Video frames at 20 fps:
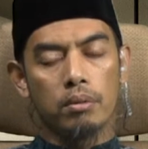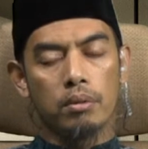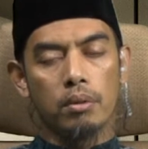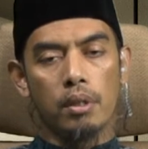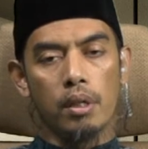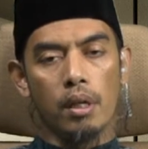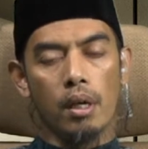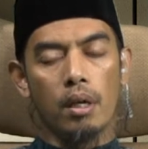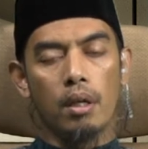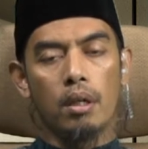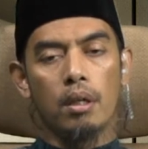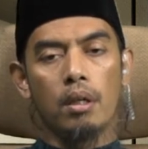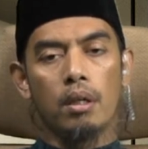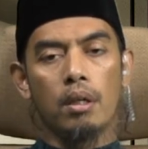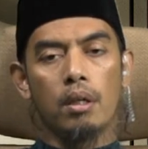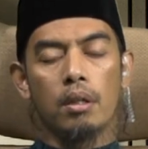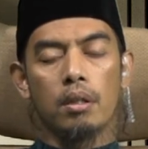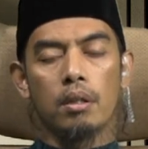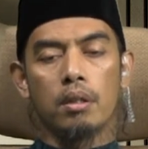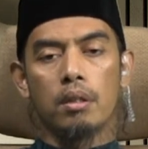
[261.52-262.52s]
ya
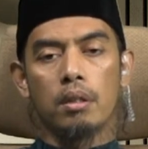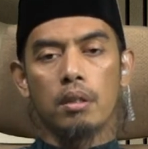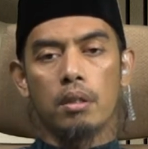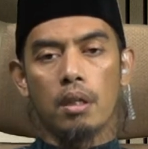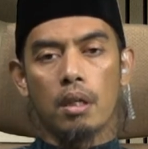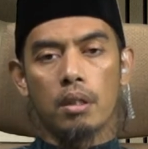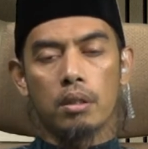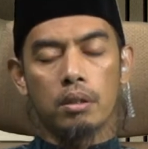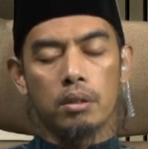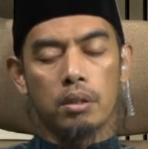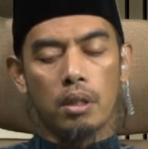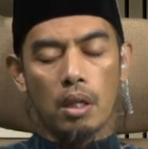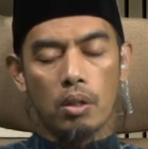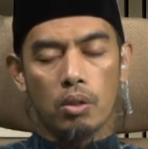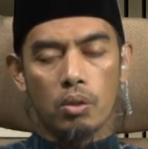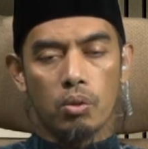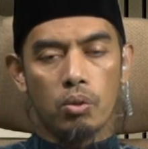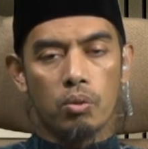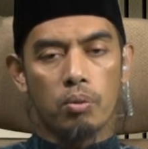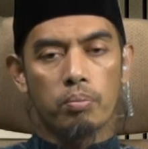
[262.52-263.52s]
tidak
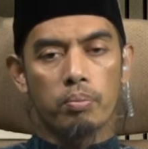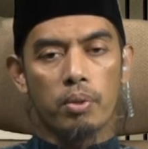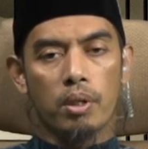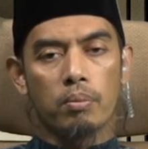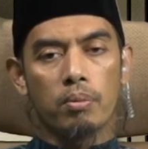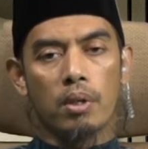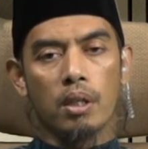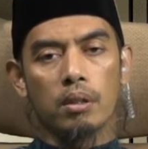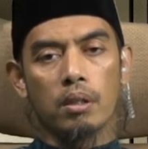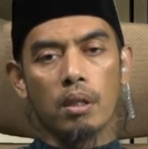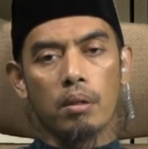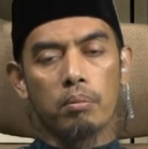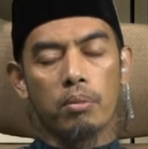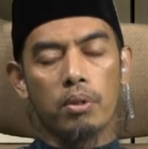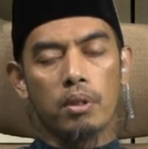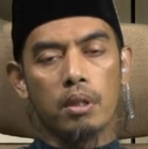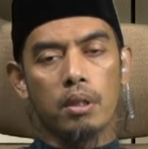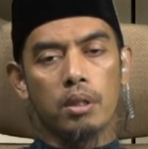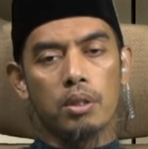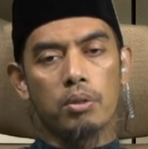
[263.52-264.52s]
satu perbuatan
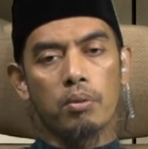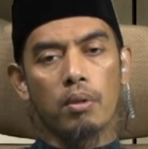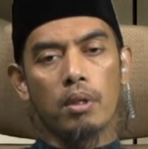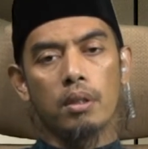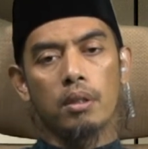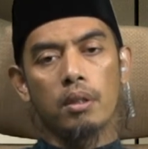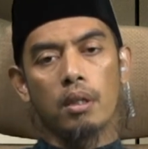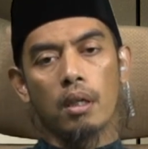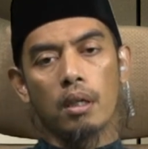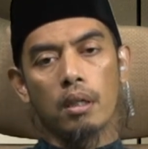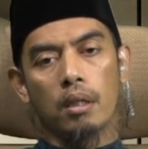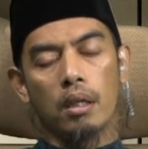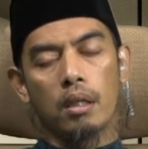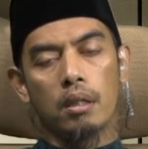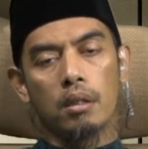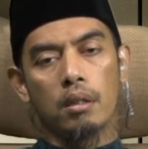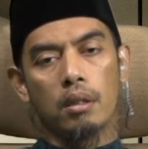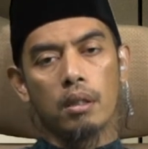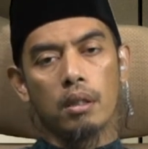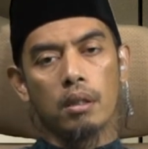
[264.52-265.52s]
pun kecuali
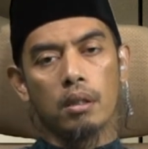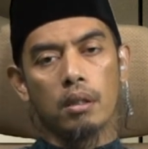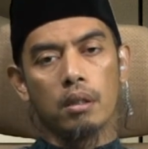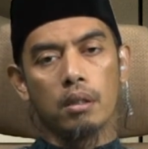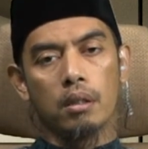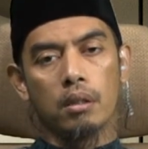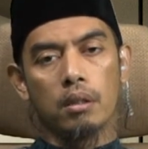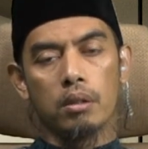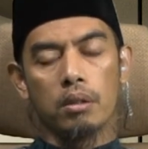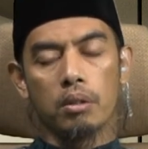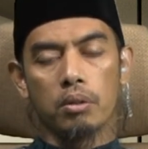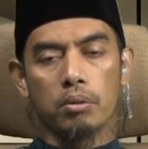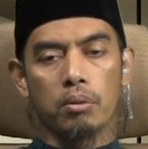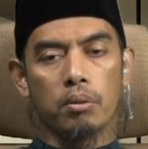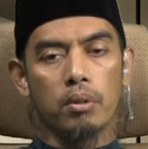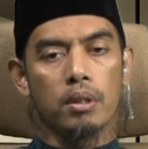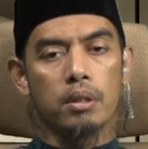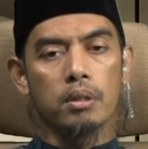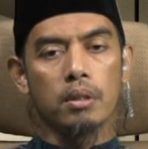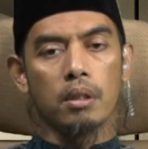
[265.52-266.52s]
akan uh,
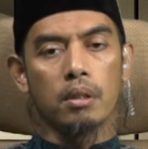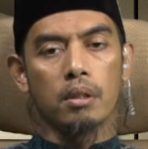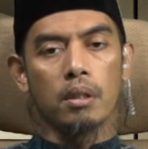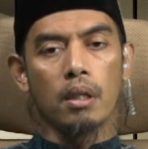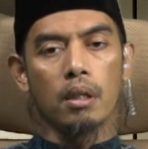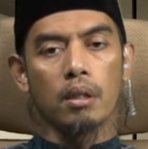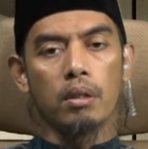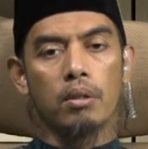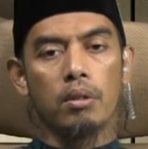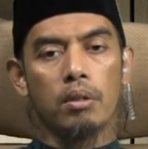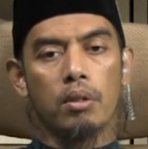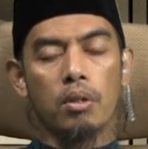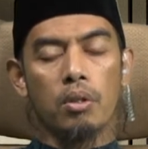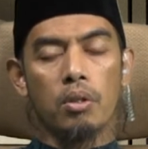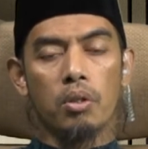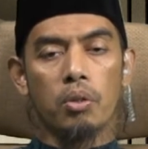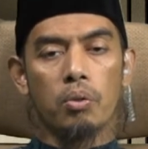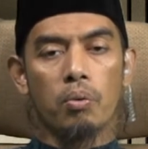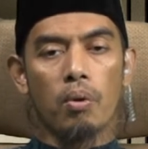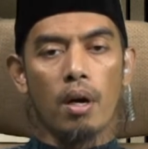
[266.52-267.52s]
ditulis tentang
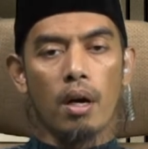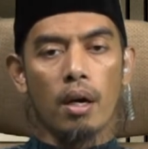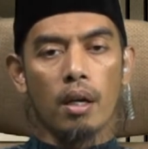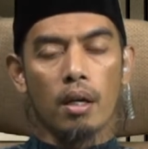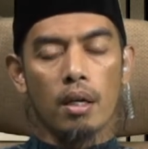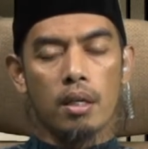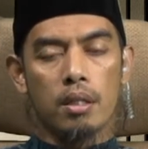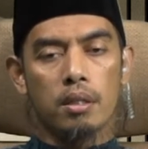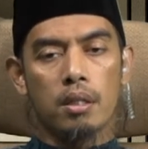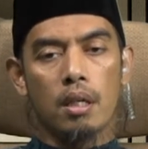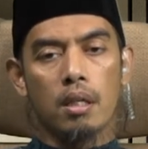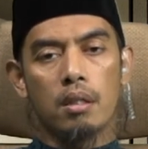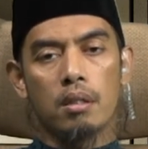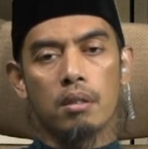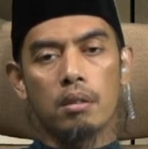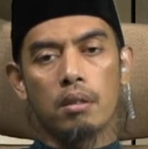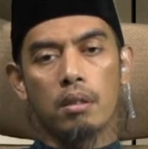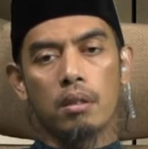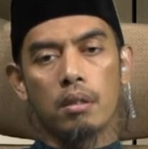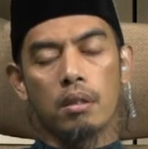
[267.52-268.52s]
dua
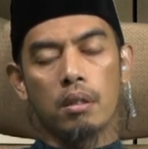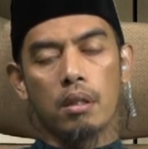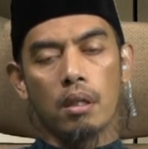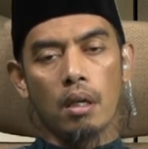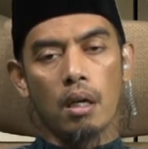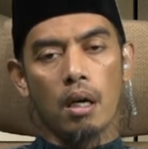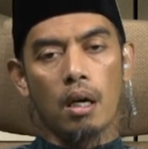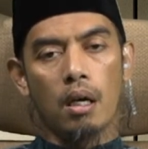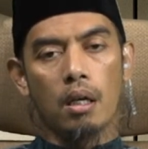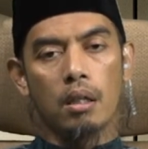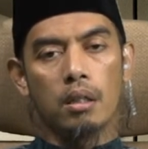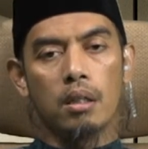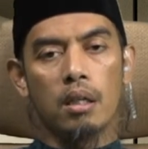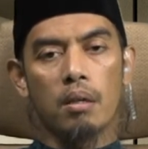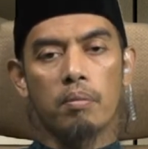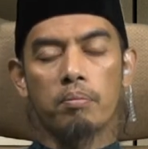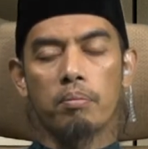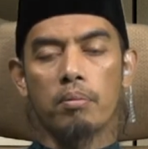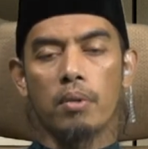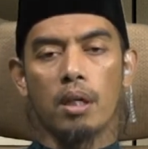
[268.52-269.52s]
alasan
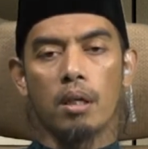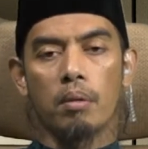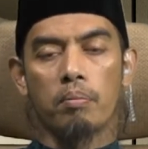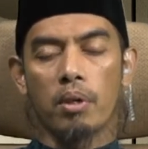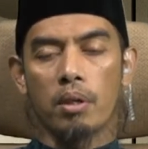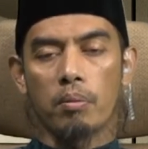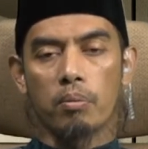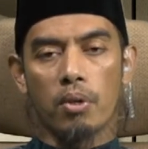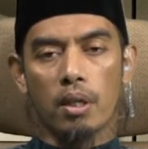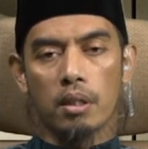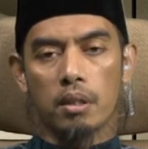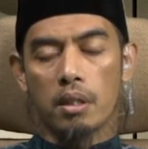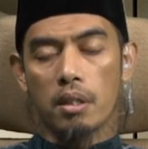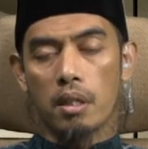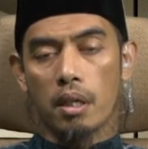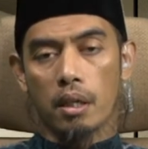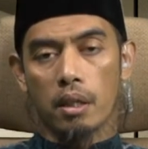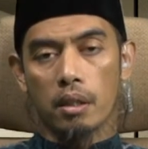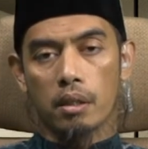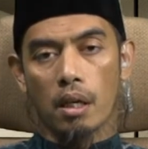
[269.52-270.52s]
terhadap uh,
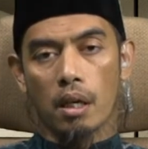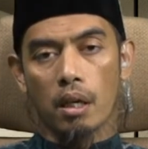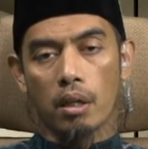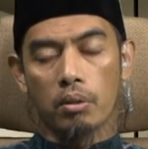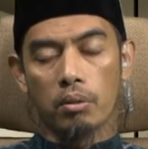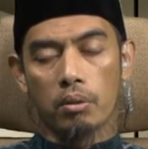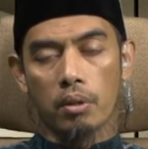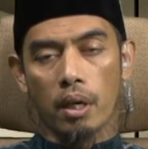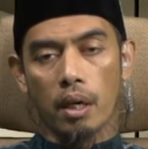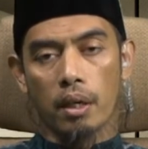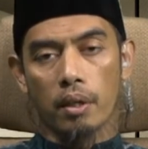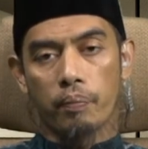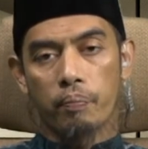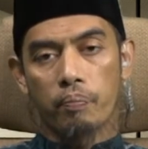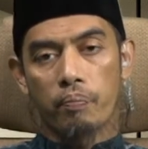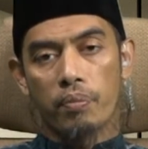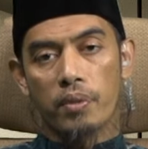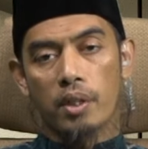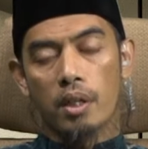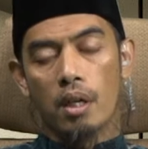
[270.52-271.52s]
perbuatan yang kita lakukan
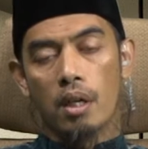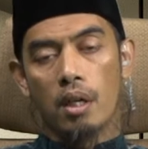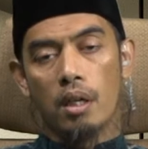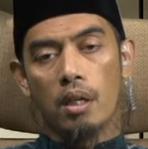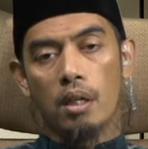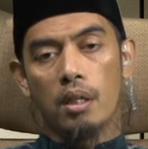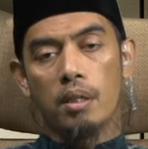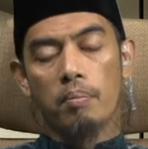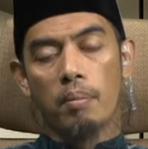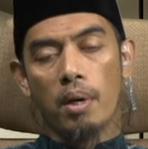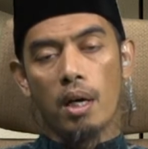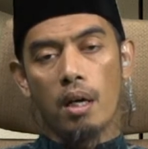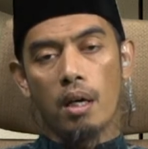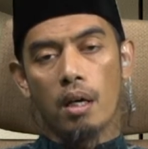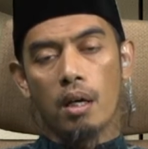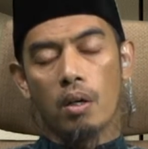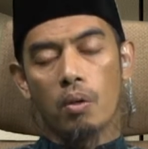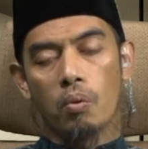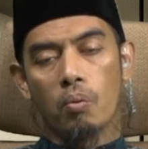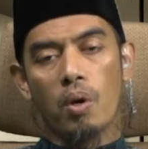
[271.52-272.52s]

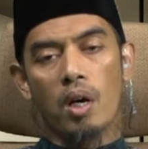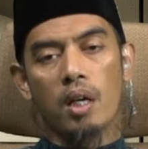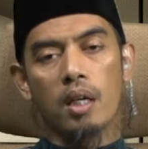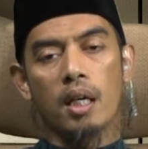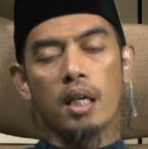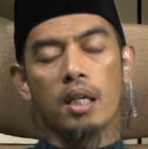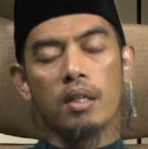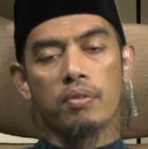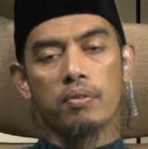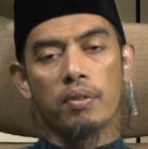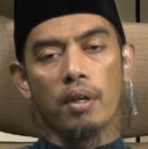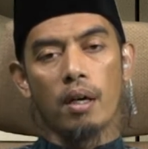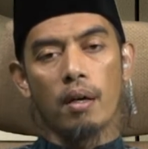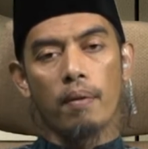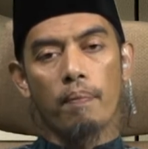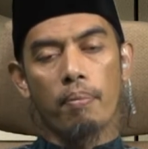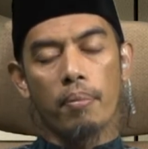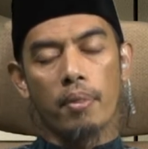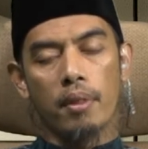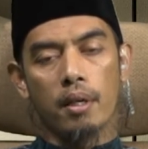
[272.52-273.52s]
lima wa
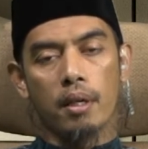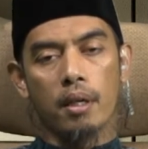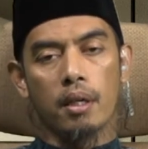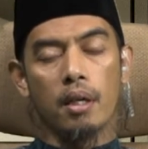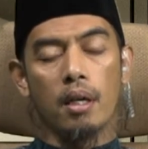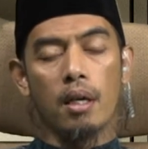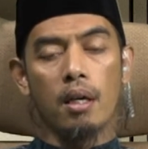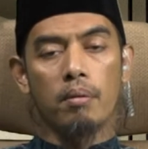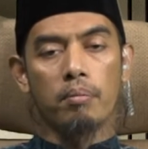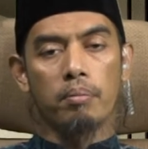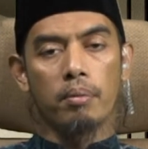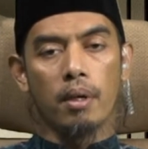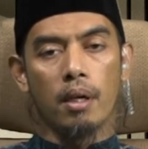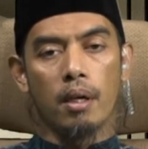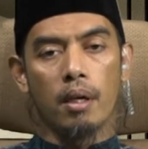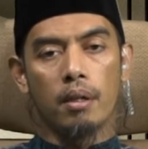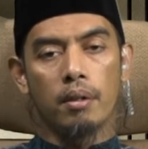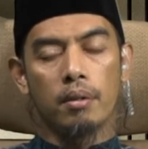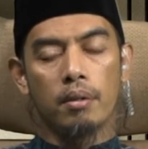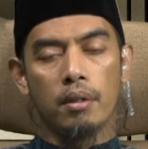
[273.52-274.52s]
kaifa
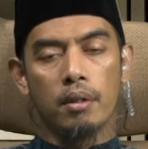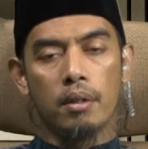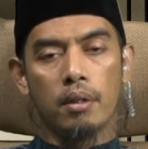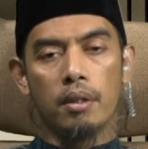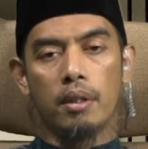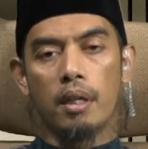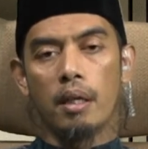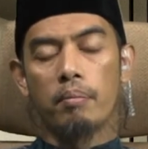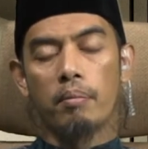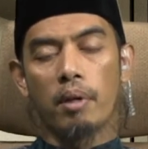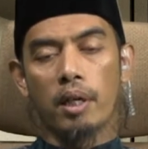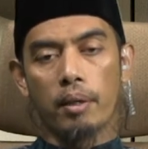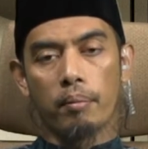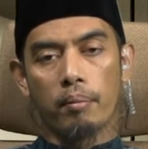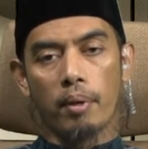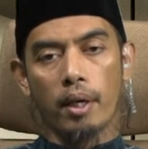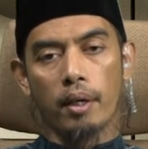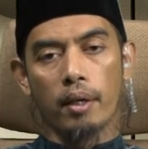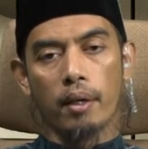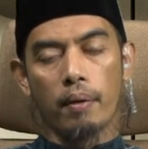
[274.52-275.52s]
kenapa dan
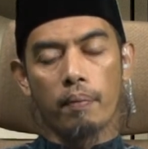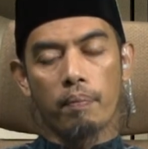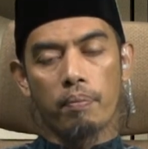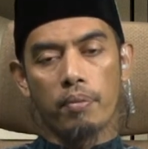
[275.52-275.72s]
bagaimana